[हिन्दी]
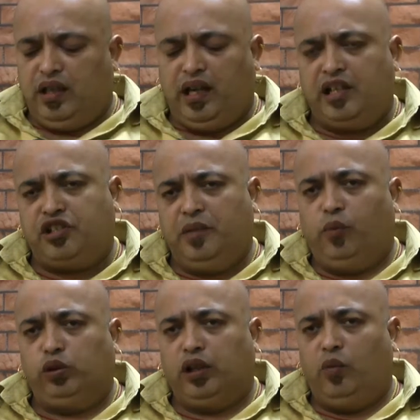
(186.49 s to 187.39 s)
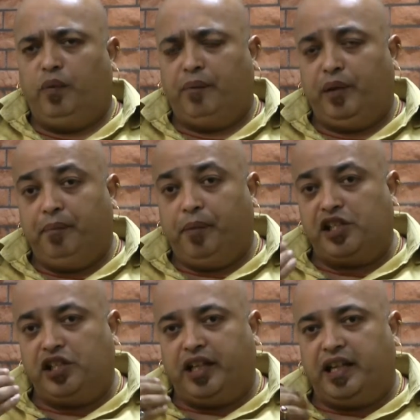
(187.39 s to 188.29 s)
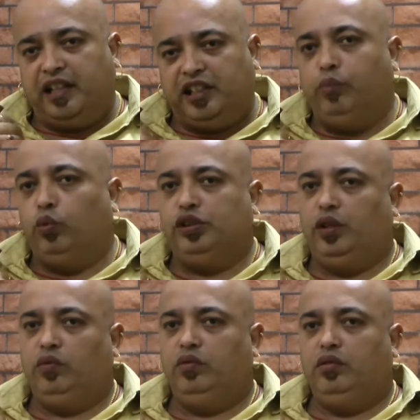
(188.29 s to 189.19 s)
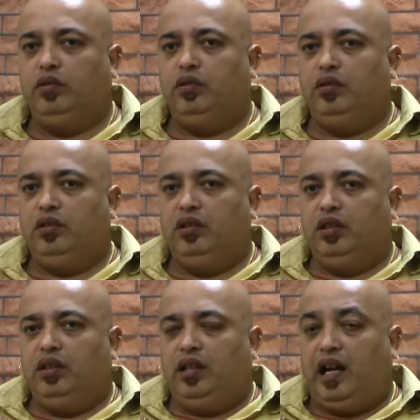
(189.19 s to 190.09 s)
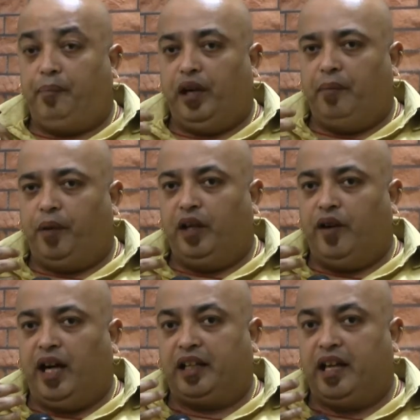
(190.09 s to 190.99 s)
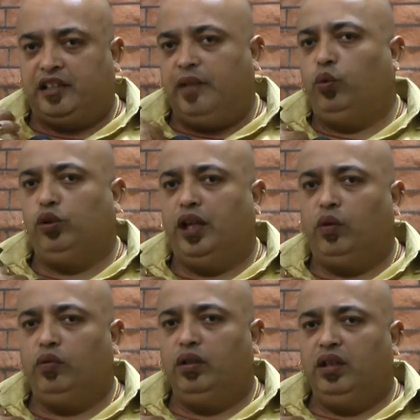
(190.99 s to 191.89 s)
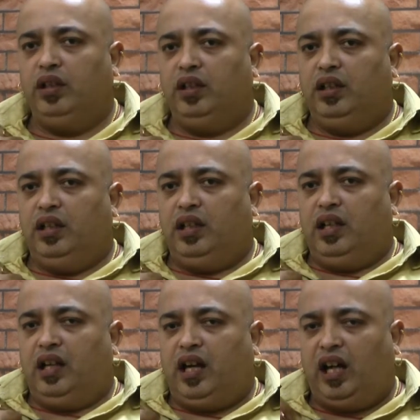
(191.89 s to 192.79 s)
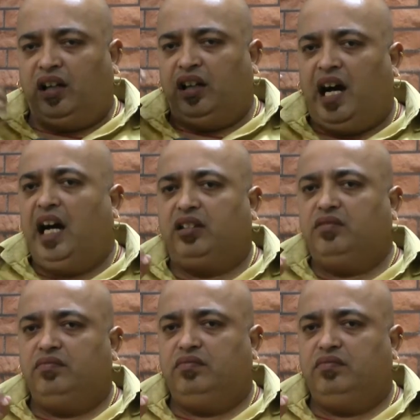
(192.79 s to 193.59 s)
हर चीज़ भूलता हूँ पर अपने बच्चे कैसे भूल जाऊँ अपना परिवार कैसे भूल जाऊँ हर रात